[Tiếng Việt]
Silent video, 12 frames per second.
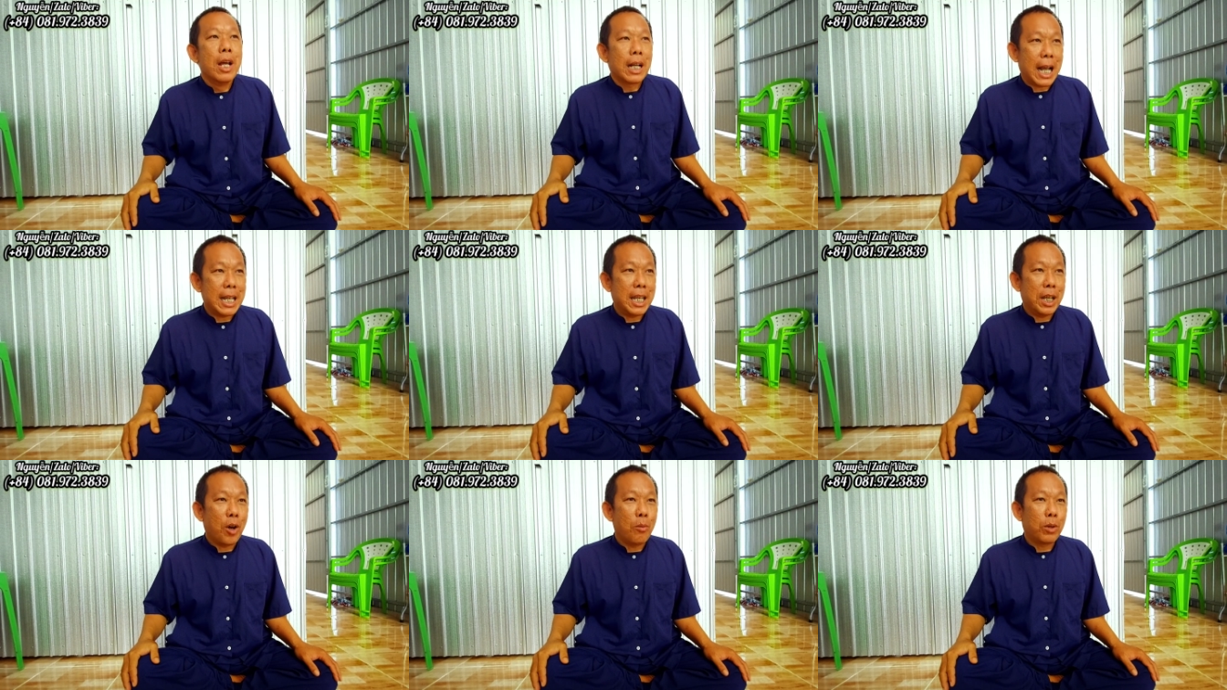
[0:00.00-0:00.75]
cái
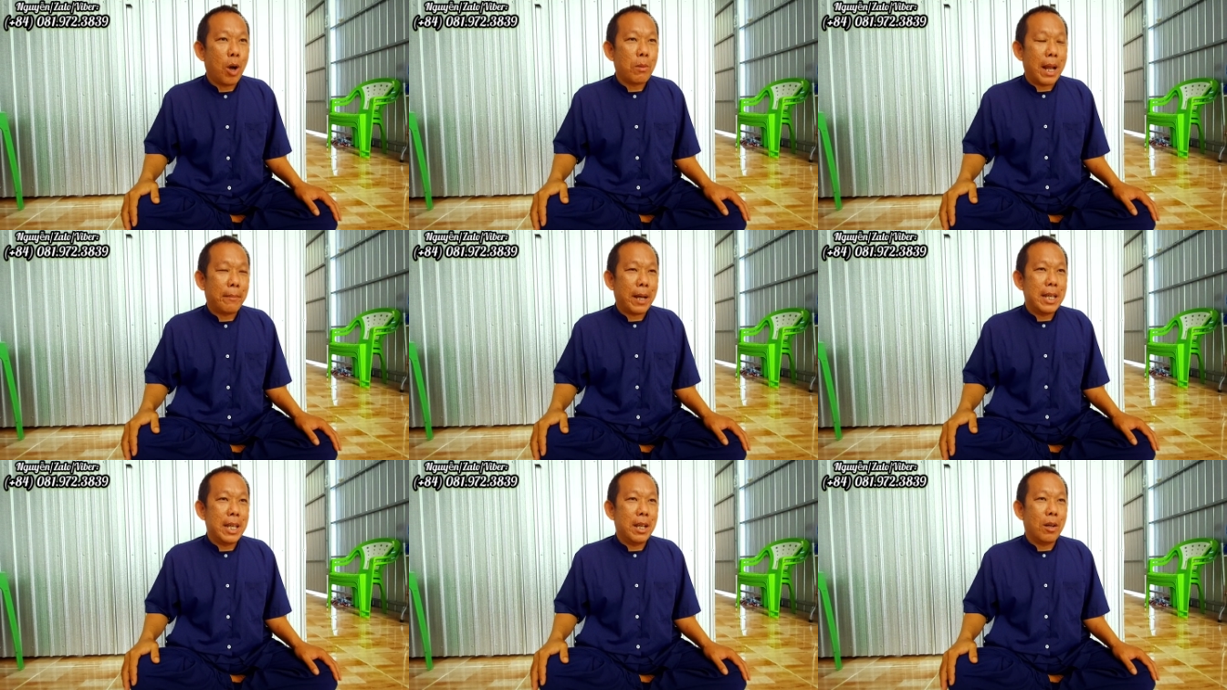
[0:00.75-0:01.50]
gì cũng tốt đẹp
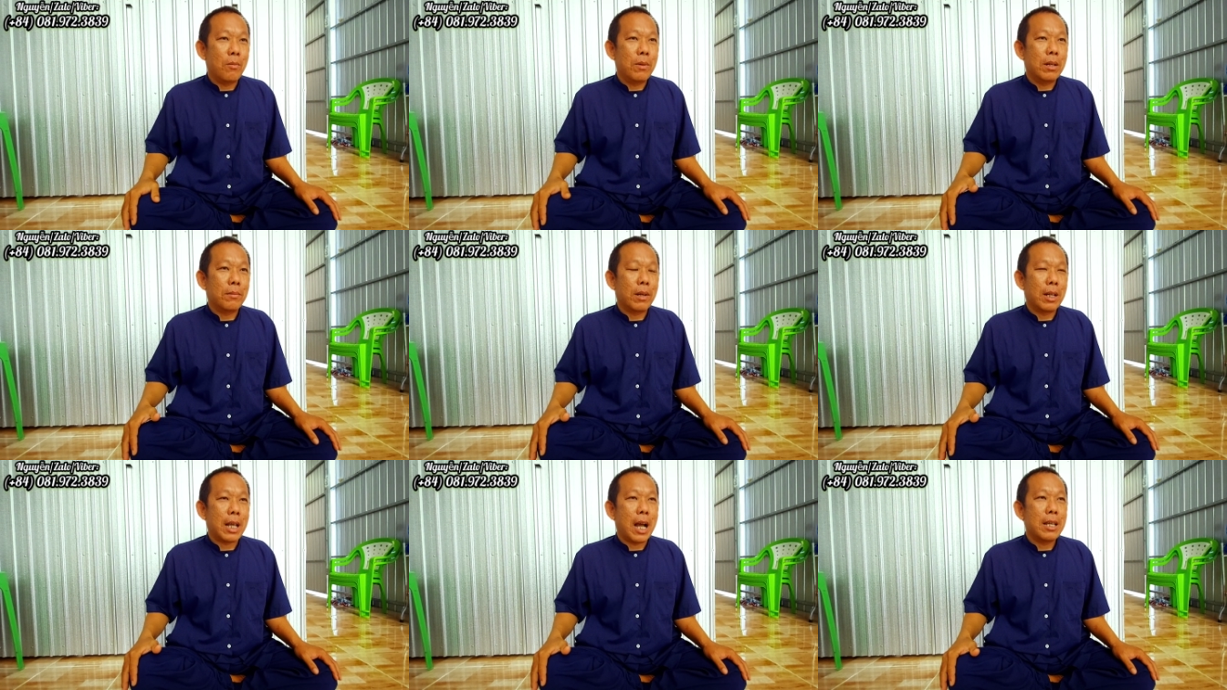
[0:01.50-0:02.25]
cái gì cũng được
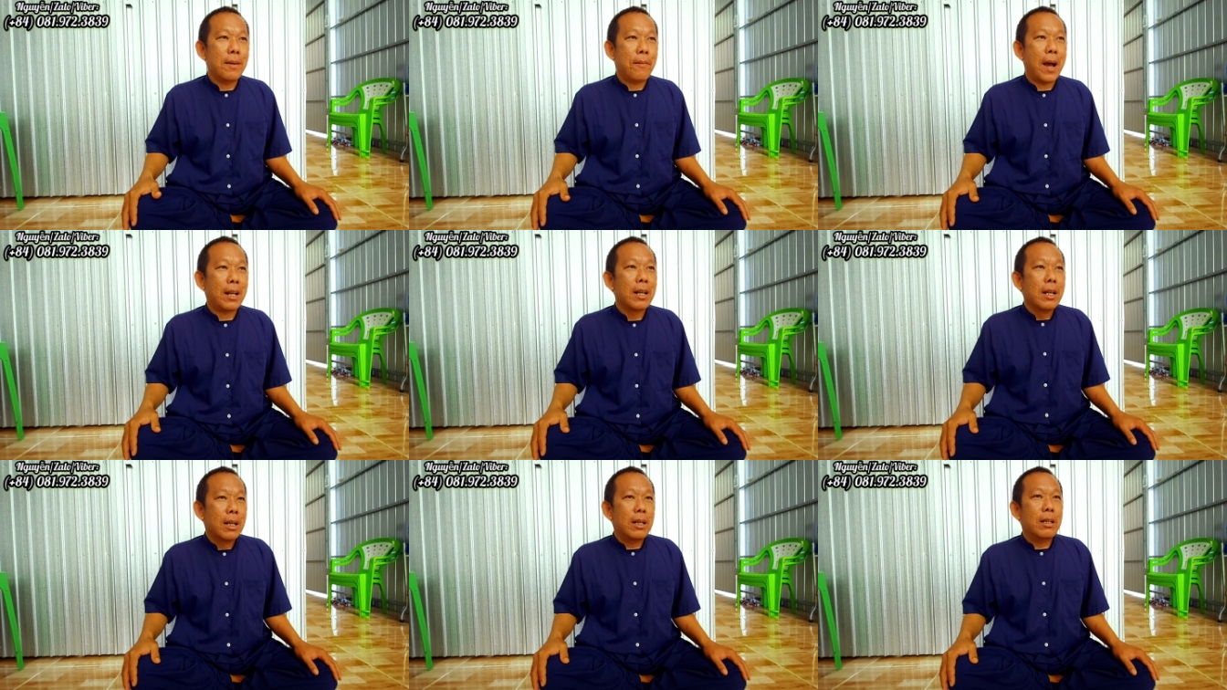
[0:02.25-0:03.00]
trợ giúp hết
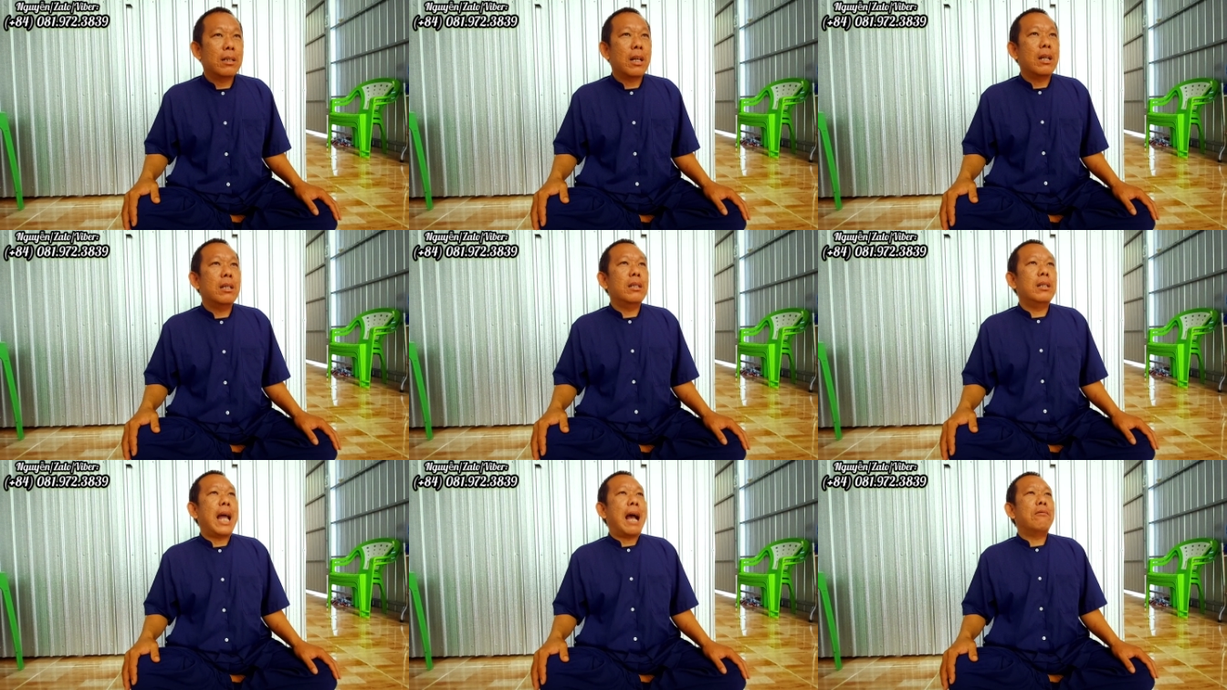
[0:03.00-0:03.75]
à,
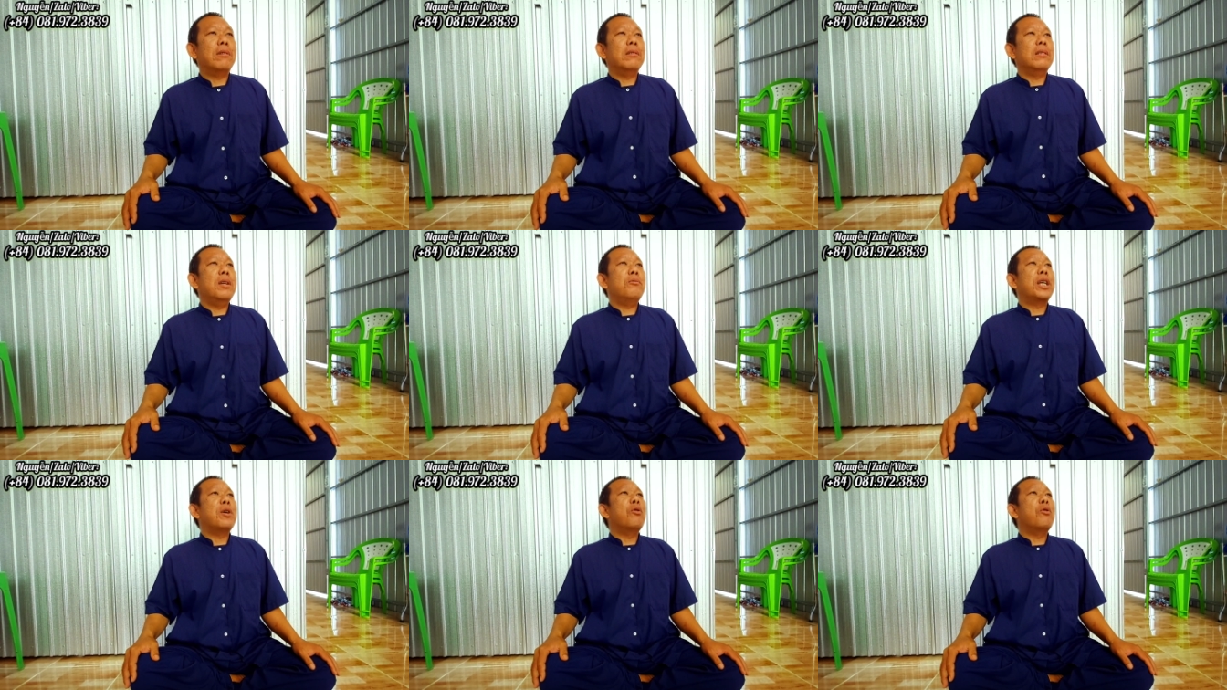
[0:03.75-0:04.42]
chợ đảo yếu xịu